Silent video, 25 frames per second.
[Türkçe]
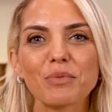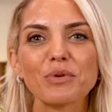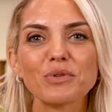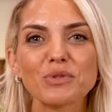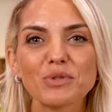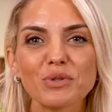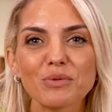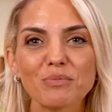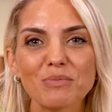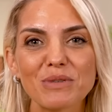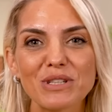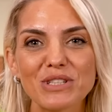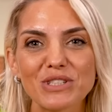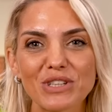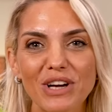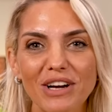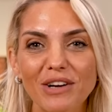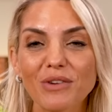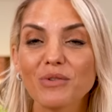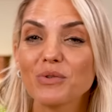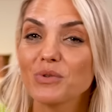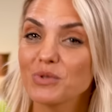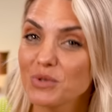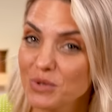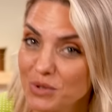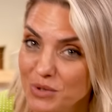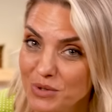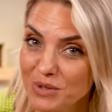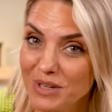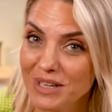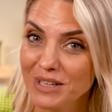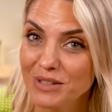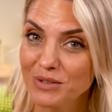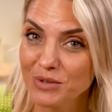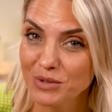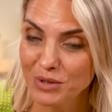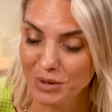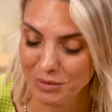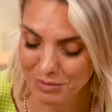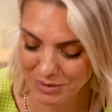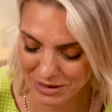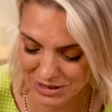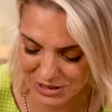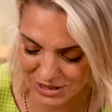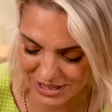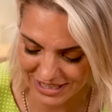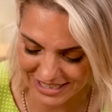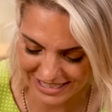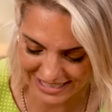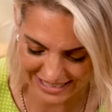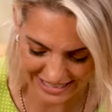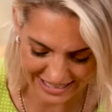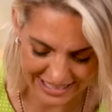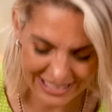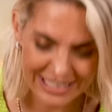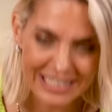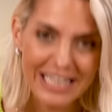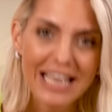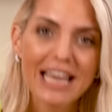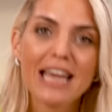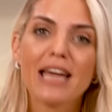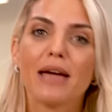Bozulmayacak, uzun süreli tutabileceksiniz.